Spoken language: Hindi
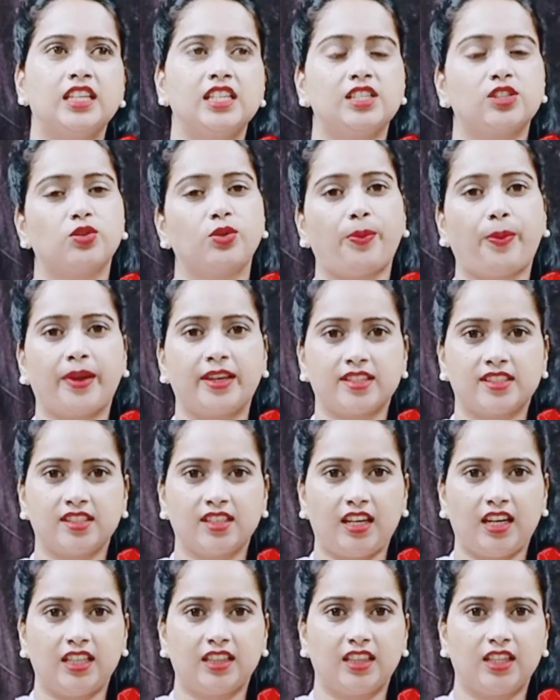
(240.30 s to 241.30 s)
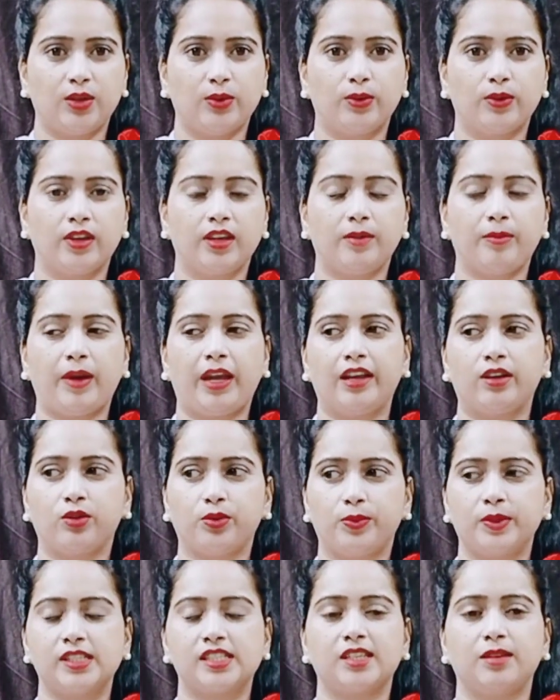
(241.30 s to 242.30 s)
कि इसको पैसे आते होंगे पायल
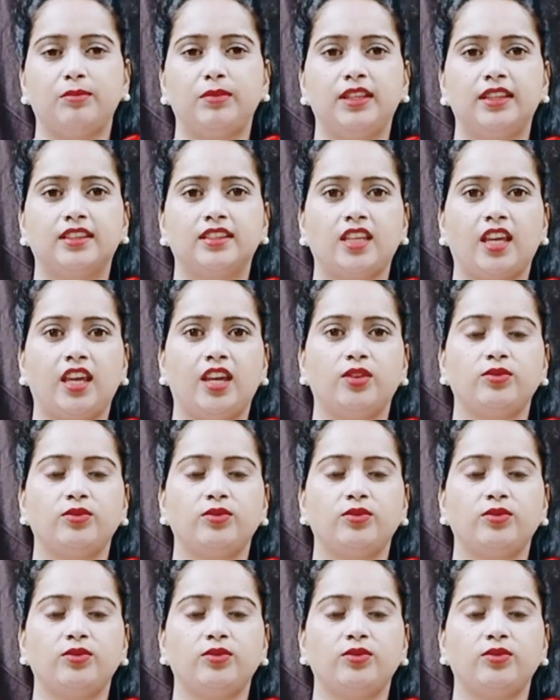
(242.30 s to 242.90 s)
को पैसे मिलते